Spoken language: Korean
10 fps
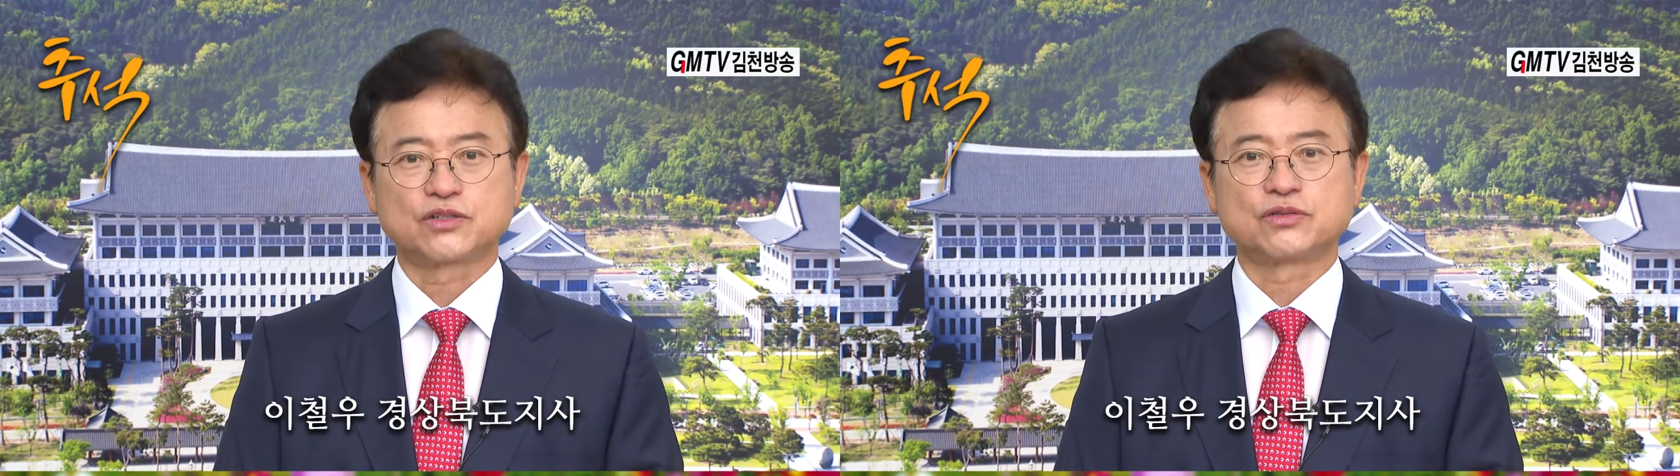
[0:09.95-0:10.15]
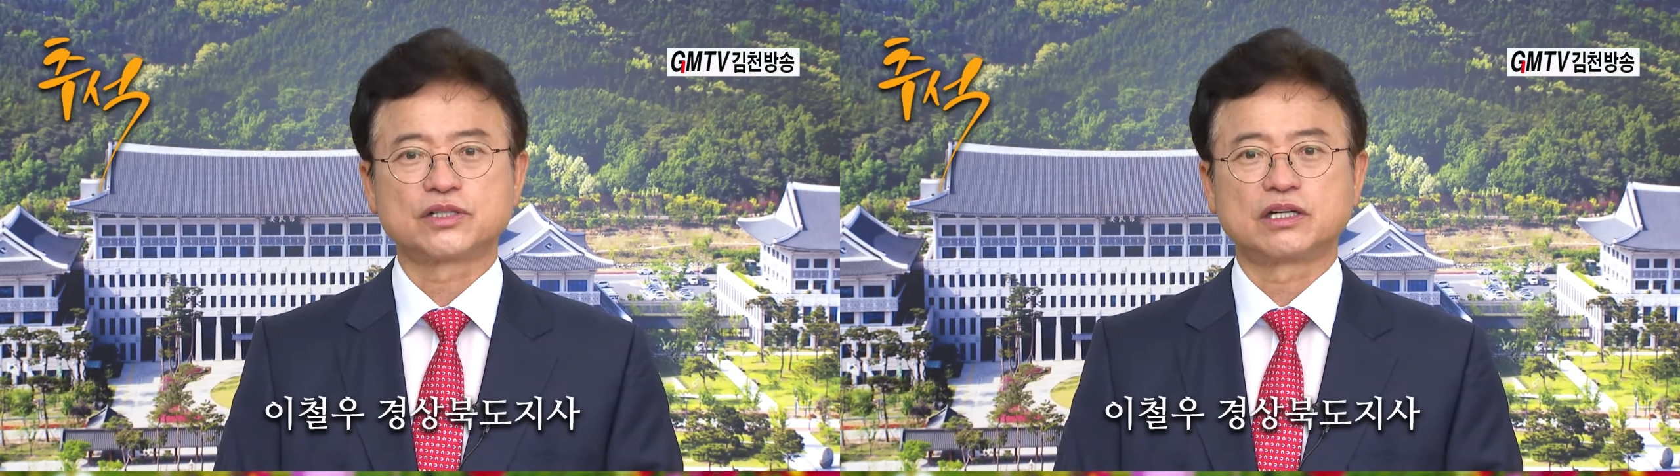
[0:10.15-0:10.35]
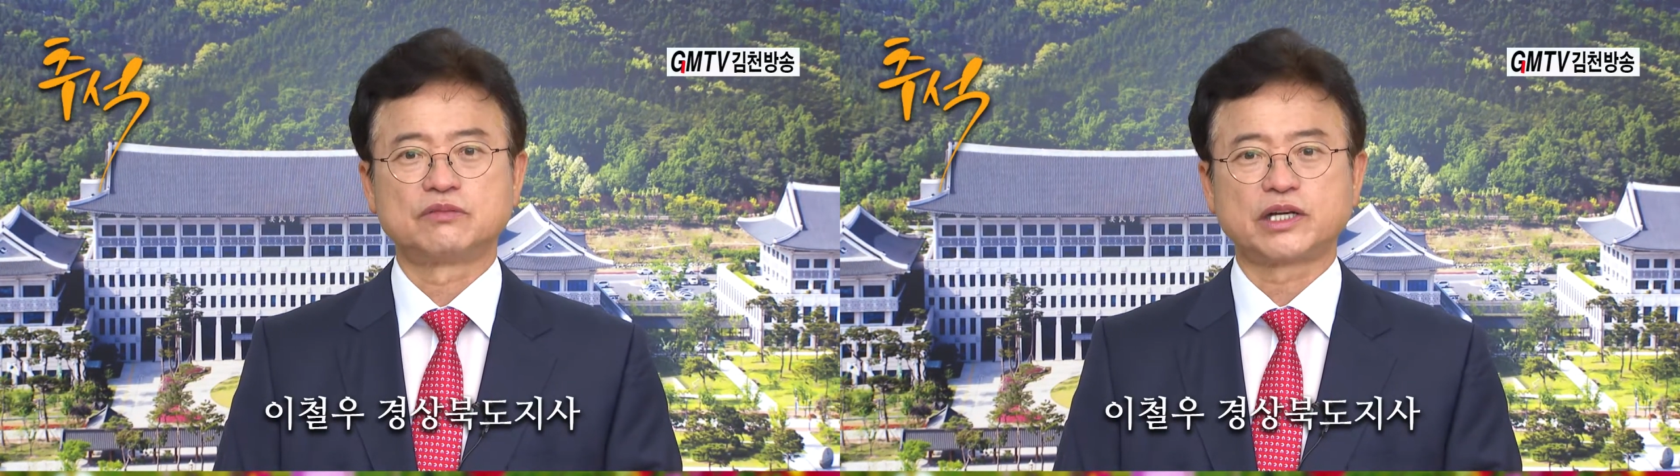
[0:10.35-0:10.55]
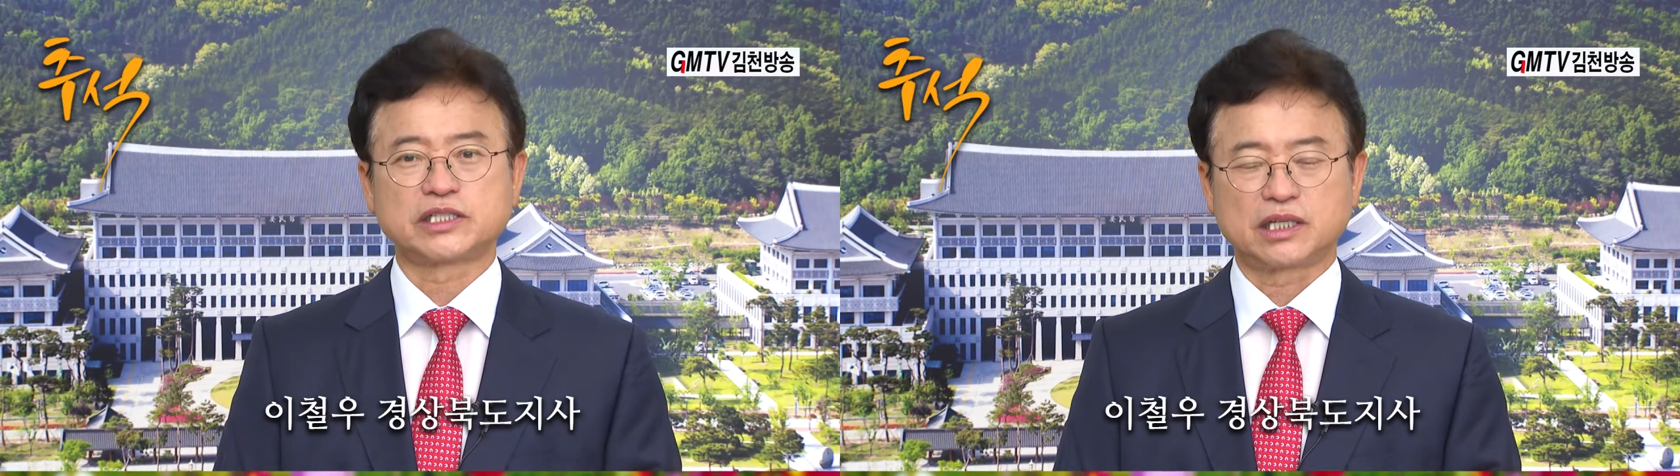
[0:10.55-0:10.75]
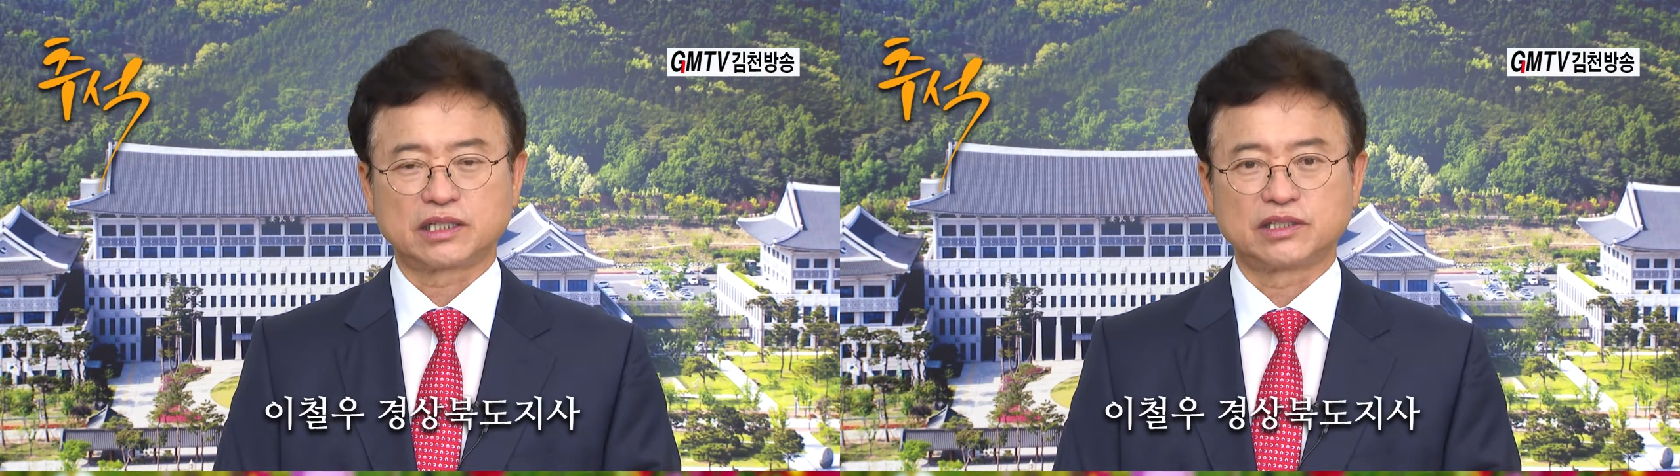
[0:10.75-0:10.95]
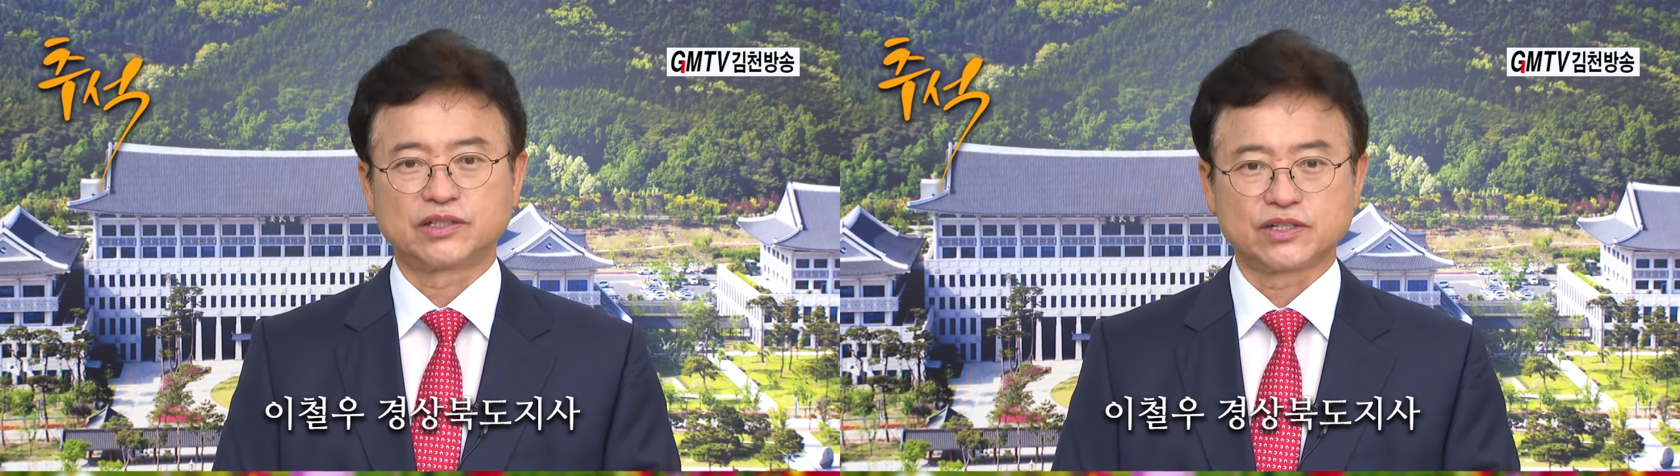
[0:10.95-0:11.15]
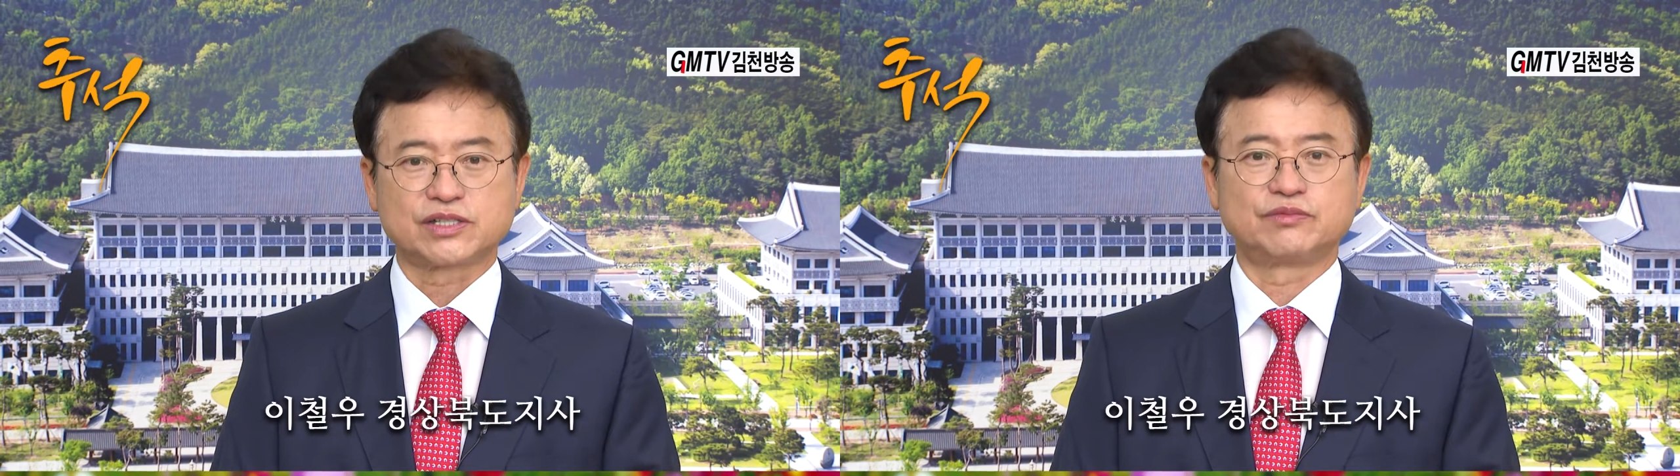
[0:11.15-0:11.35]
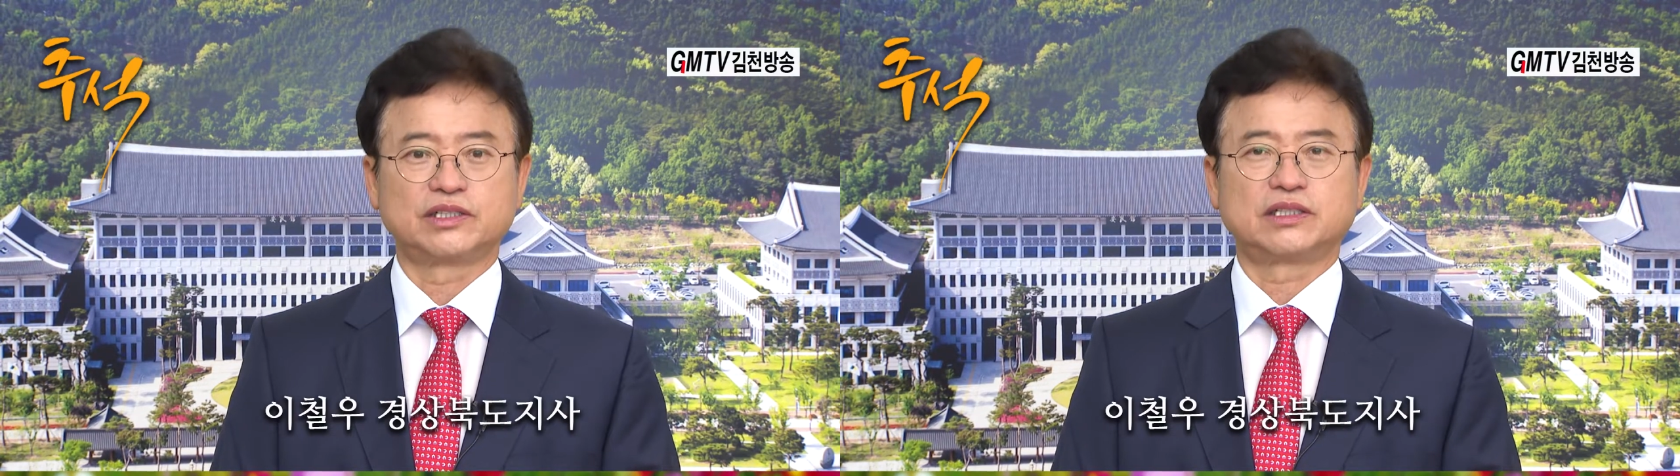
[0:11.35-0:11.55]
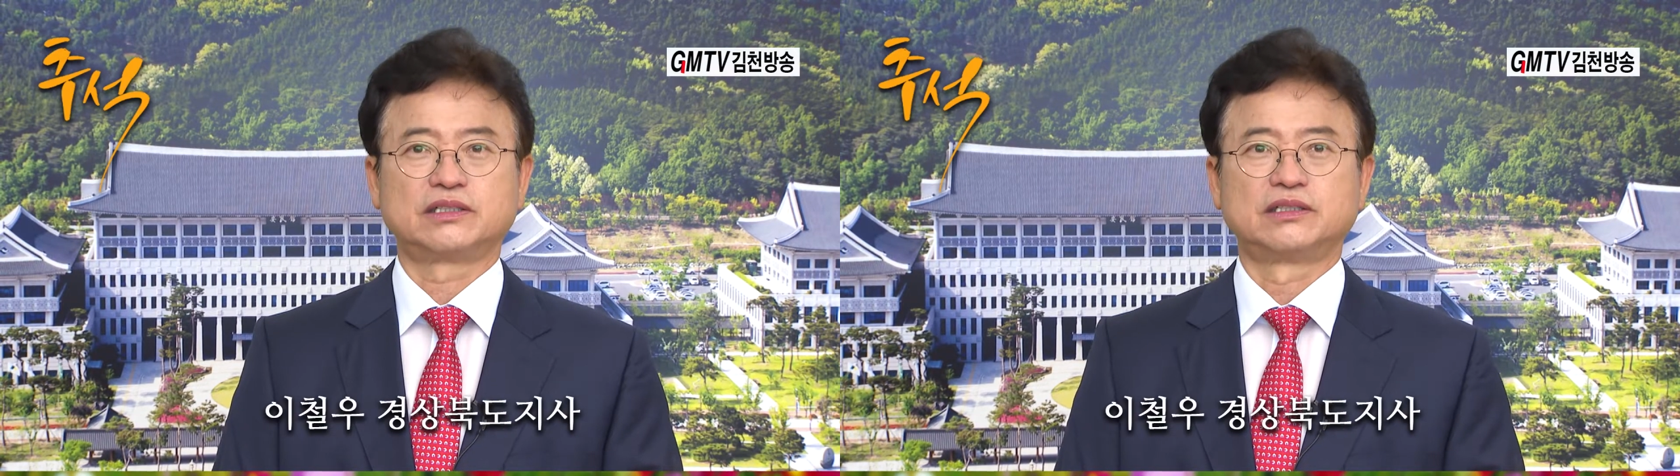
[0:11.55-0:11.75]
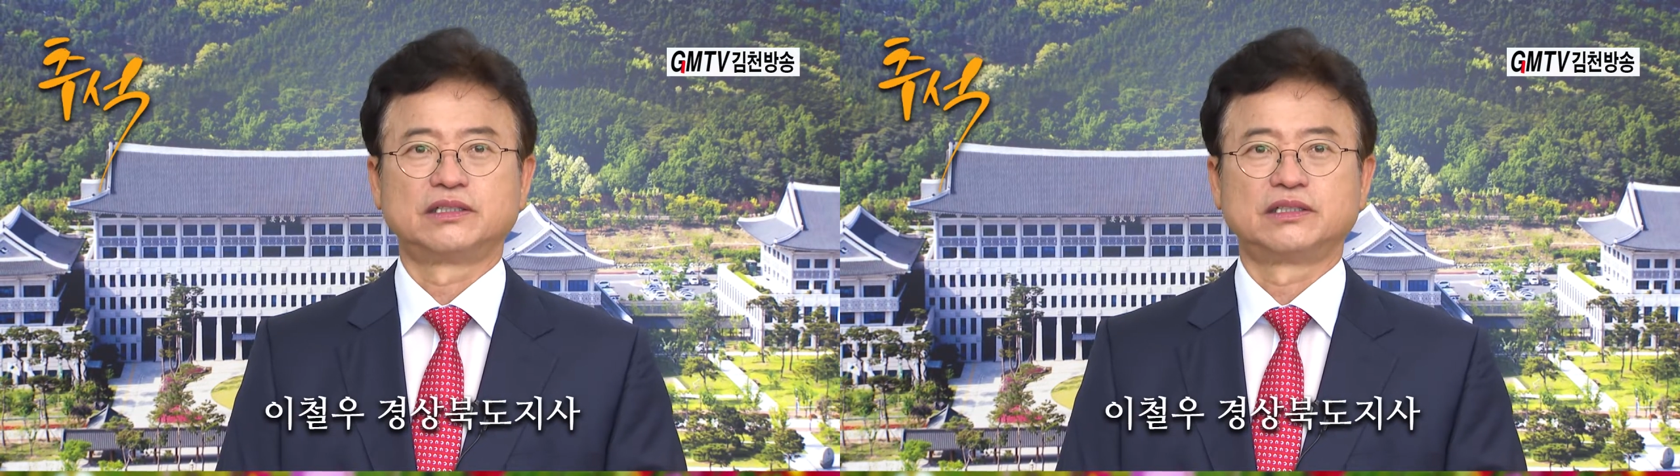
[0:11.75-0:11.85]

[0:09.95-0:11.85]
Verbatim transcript: 추석을 맞이하게 되었습니다.